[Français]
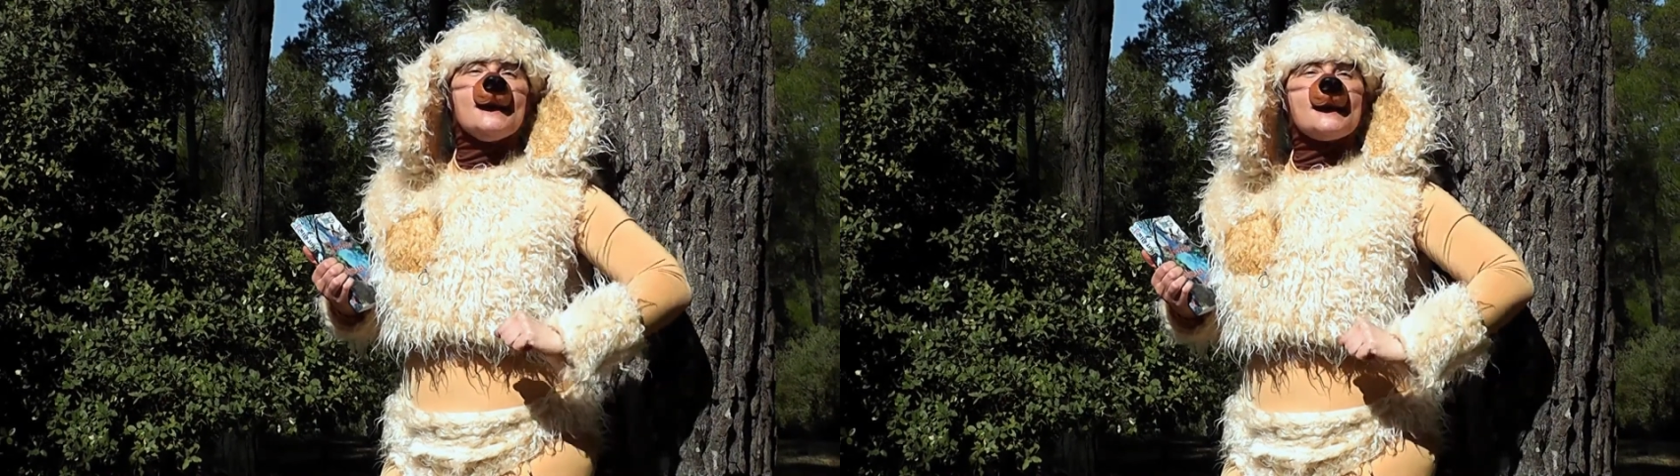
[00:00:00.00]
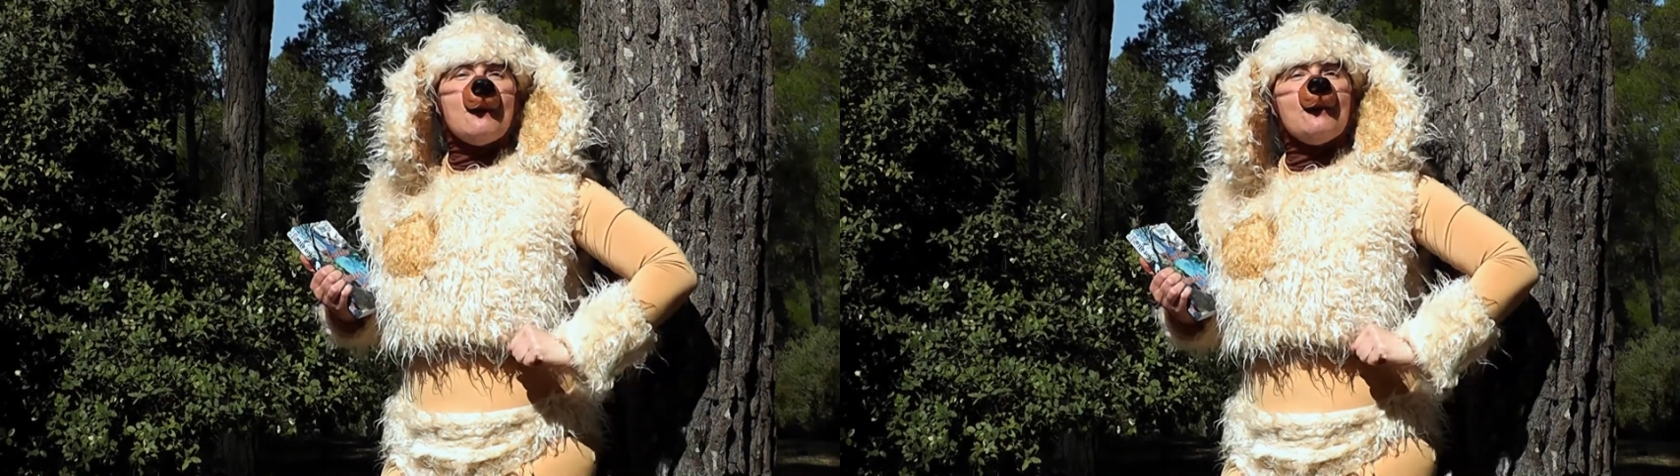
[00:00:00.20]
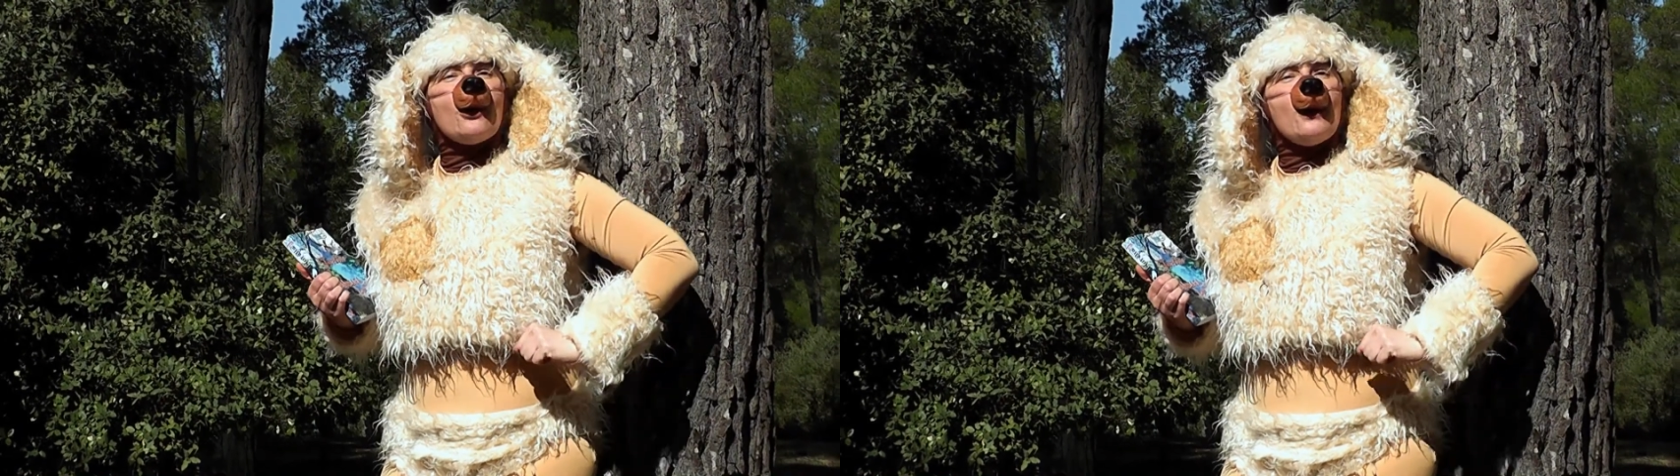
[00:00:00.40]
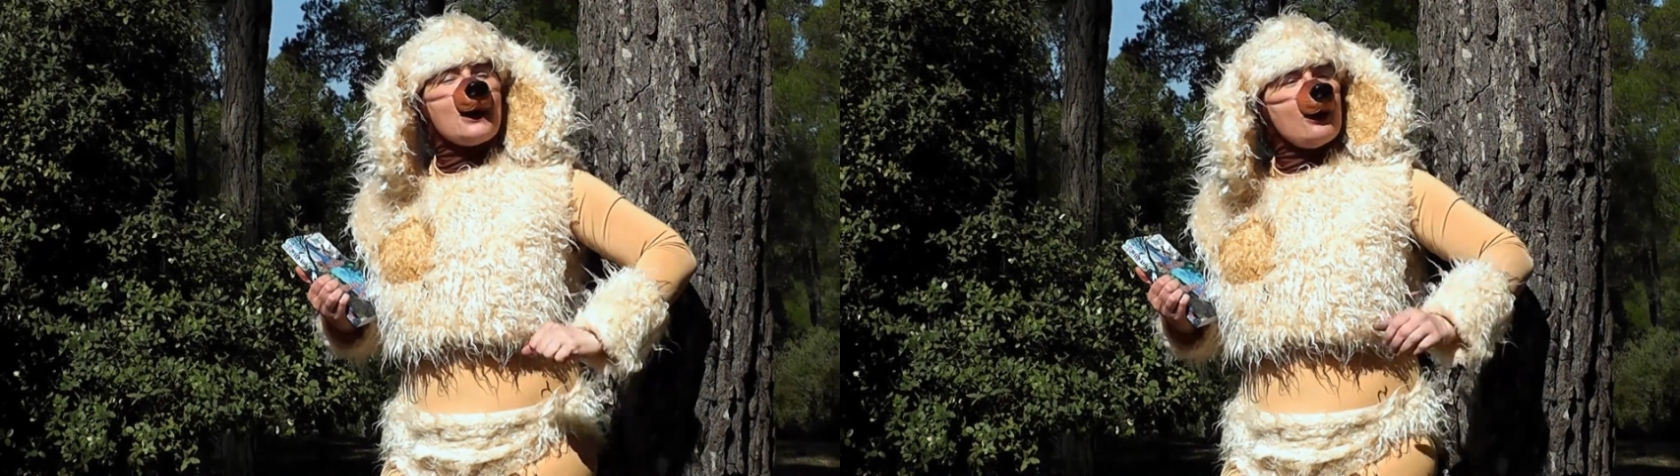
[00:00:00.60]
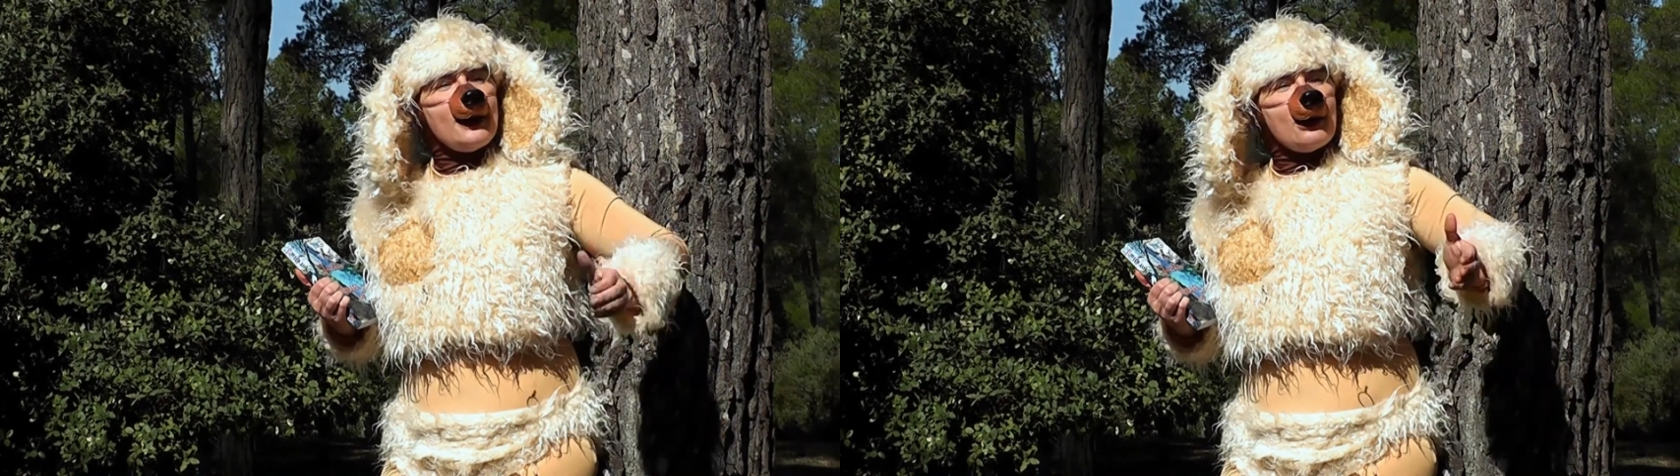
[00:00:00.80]
semblerait
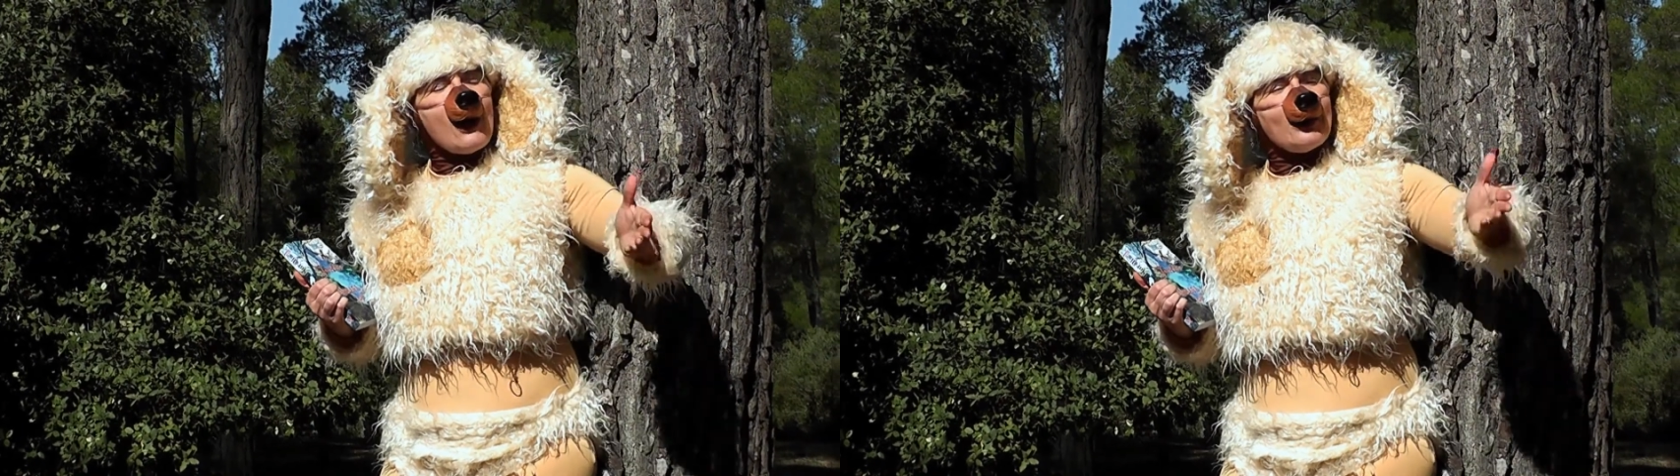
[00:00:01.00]
que les lois